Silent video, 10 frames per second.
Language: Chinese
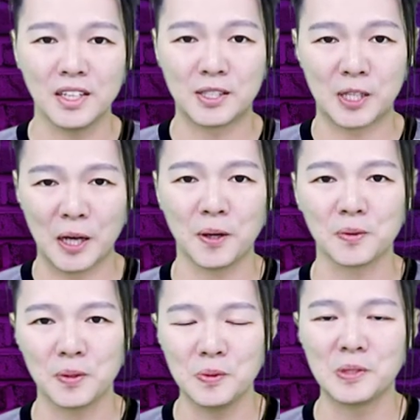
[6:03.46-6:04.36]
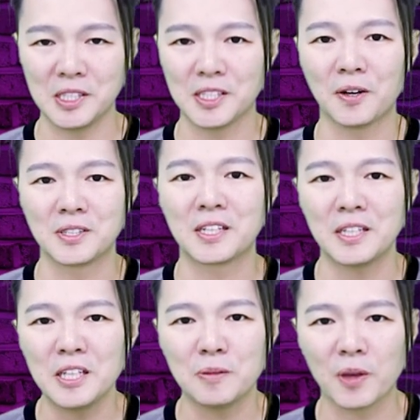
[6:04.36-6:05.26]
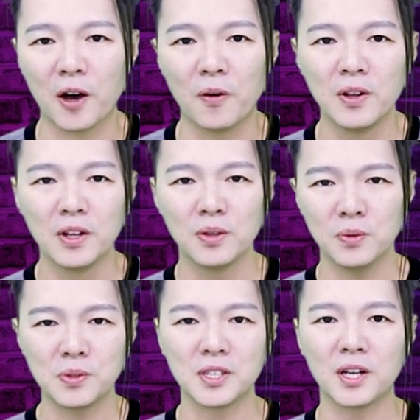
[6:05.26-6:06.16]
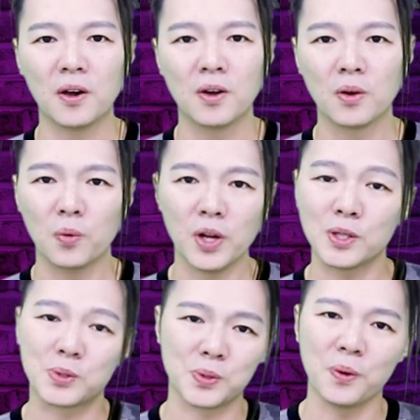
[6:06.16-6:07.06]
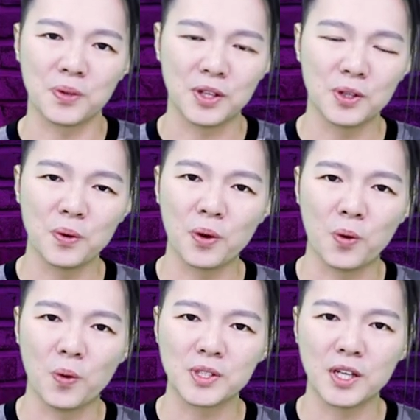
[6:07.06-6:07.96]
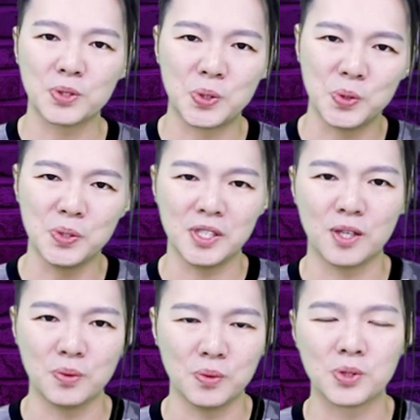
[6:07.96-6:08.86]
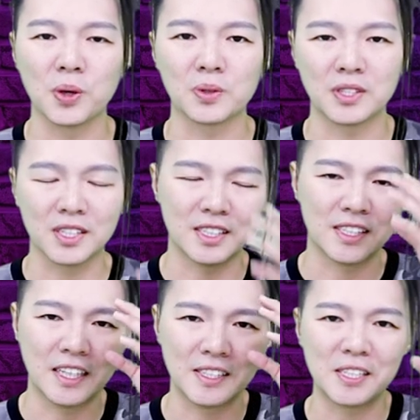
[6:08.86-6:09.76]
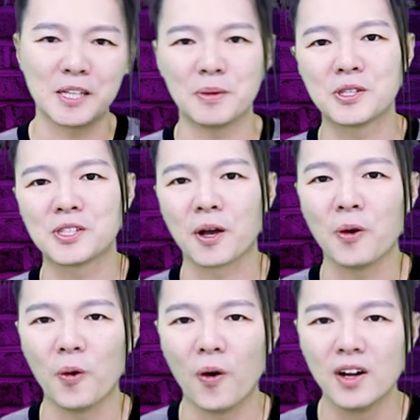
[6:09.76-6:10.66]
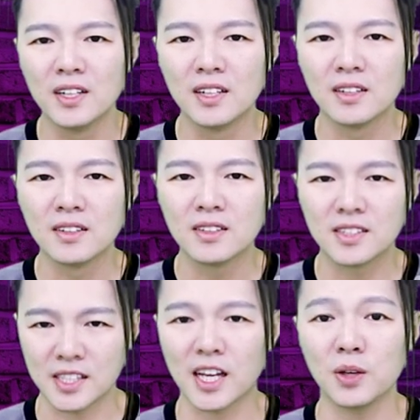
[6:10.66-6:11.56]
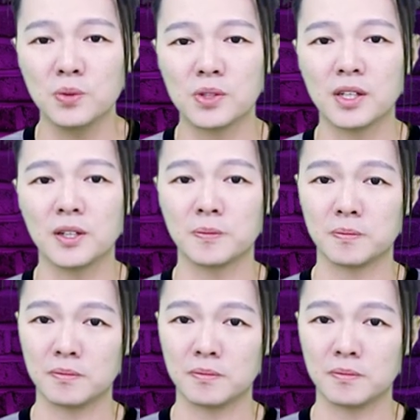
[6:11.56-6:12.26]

也成功的预测到了这个疫苗，预测到未来所有的人都会活在虚拟的宇宙的这个眼镜里面生活。现在他预测，